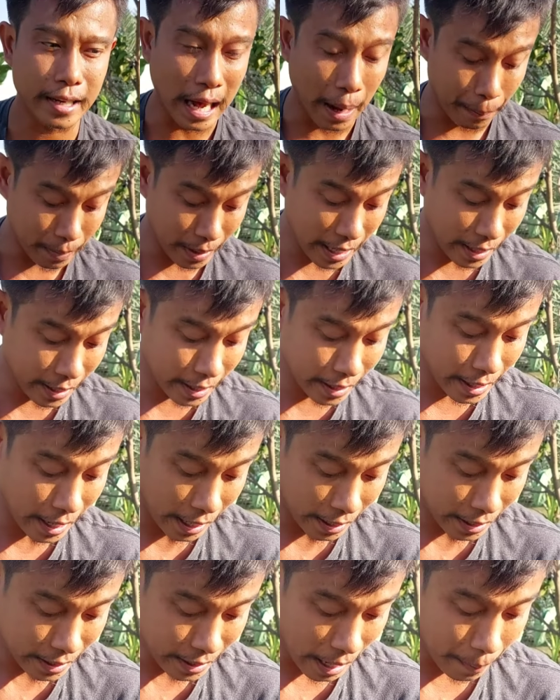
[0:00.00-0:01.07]
ต่ำนิดนึงนะ
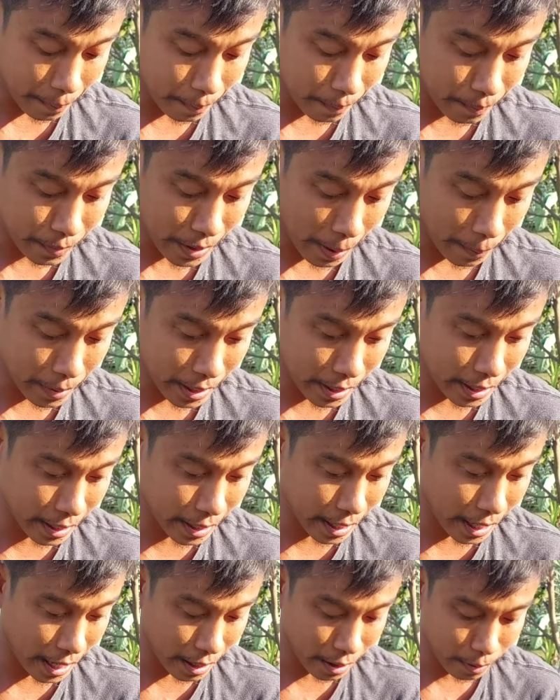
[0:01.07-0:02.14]
ต่ำต่ำนิดนึง
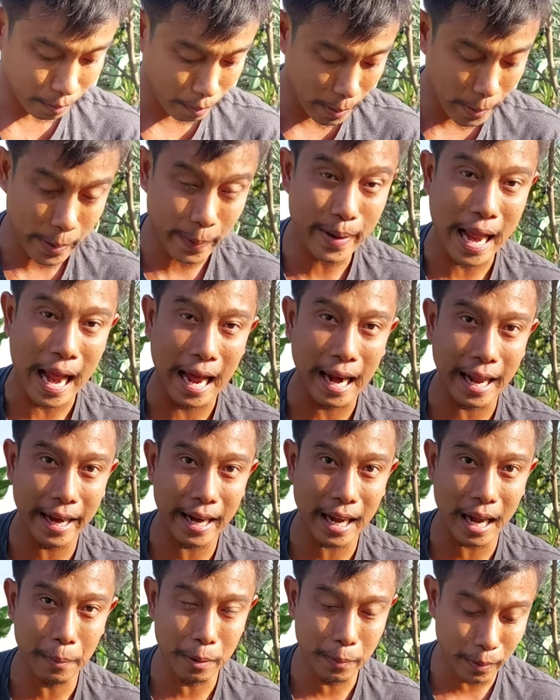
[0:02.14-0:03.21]
ก็ไม่มีปัญหาอะไร
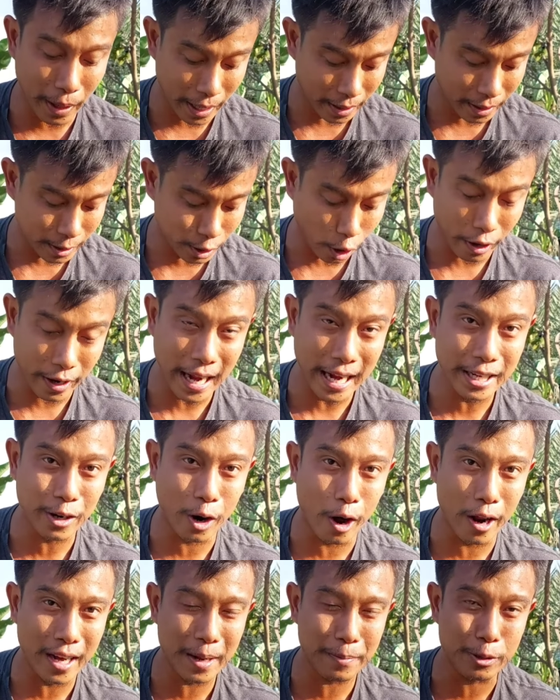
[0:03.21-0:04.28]
นะครับ เพื่อนช้อนได้ช้
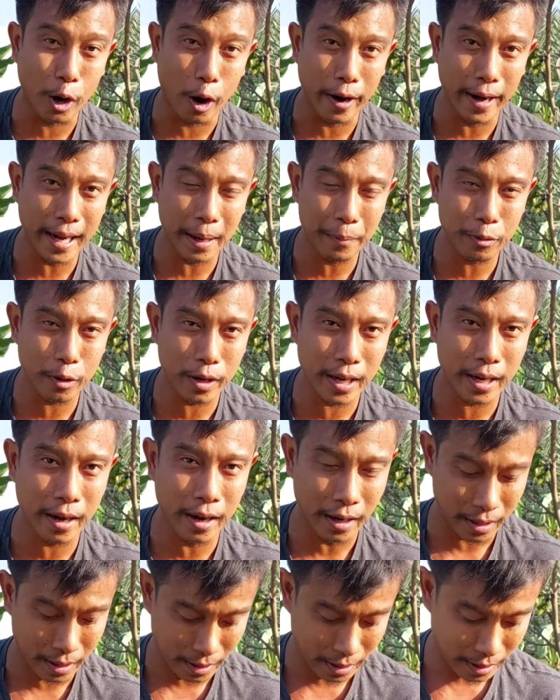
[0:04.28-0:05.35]
อนรีบช้อนนะครับตัวนี้
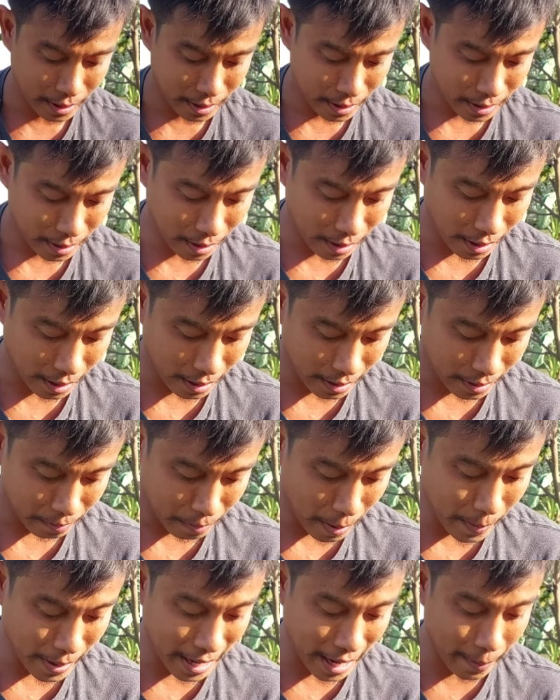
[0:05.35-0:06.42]
เนาะก็
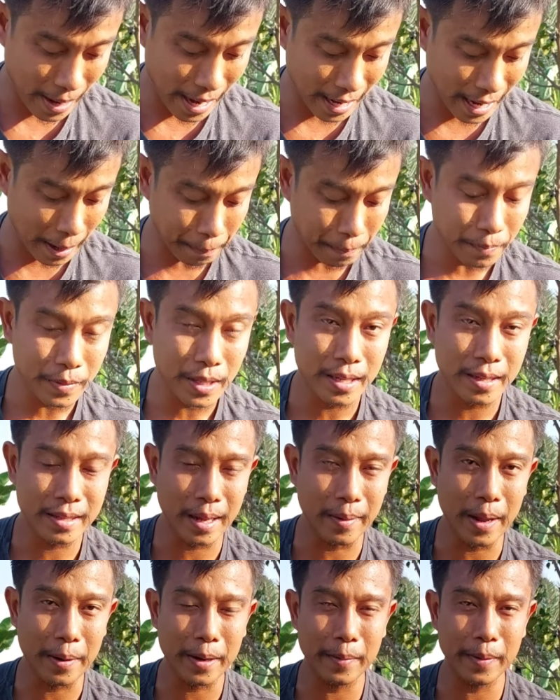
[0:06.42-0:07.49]
ไม่มีอะไรมากครับ
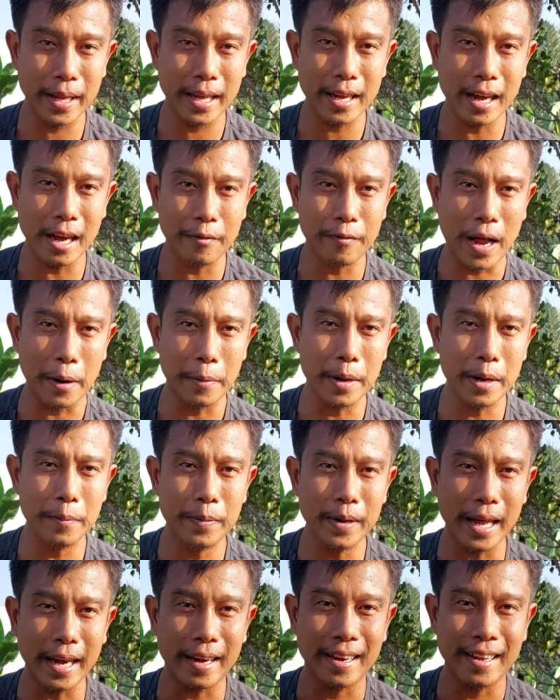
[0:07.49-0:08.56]
สำหรับคลิปนี้ก็ฝากวิน
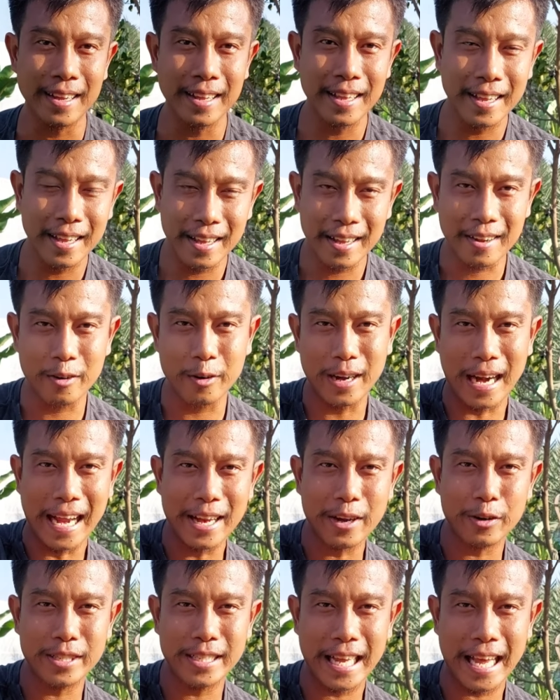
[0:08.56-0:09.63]
เพื่อนกดไลค์
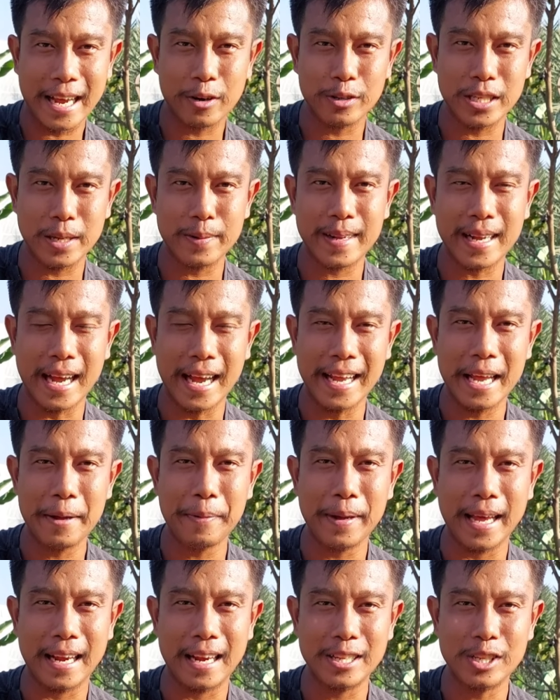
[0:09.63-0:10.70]
กดแชร์กด Subscribe ให้
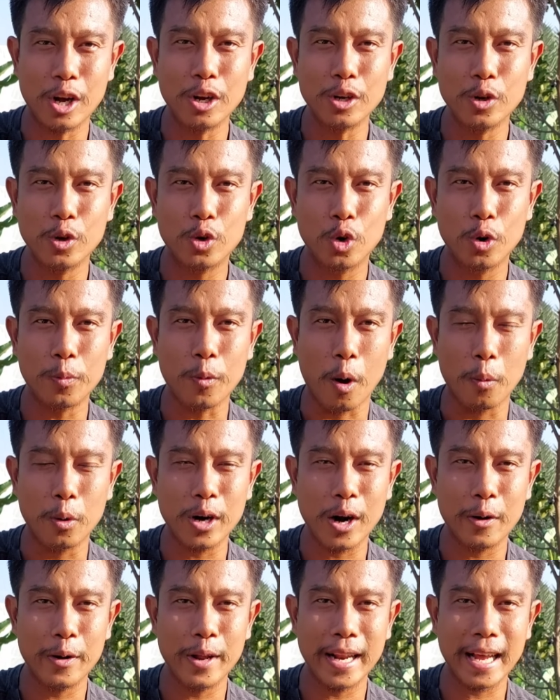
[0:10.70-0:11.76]
เพจและช่อง YouTube ของพวก
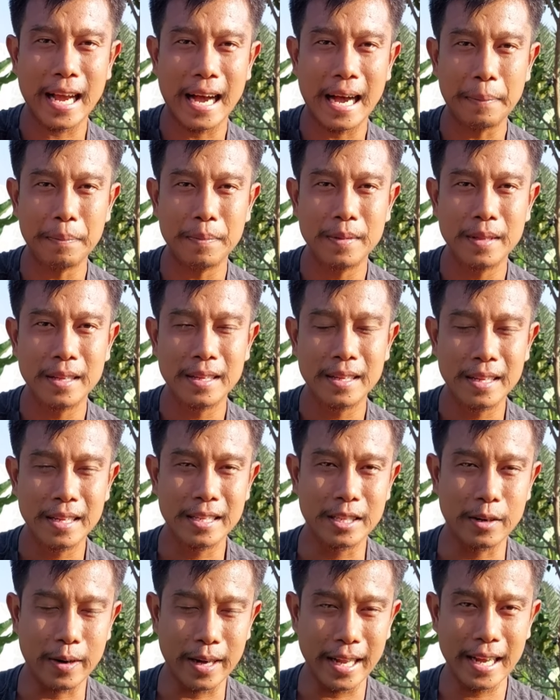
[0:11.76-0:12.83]
เราด้วยนะครับ
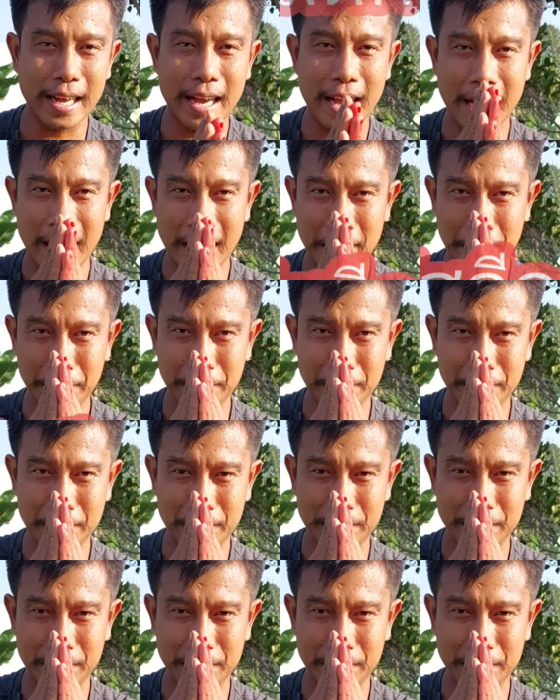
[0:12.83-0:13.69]
สวัสดีครับ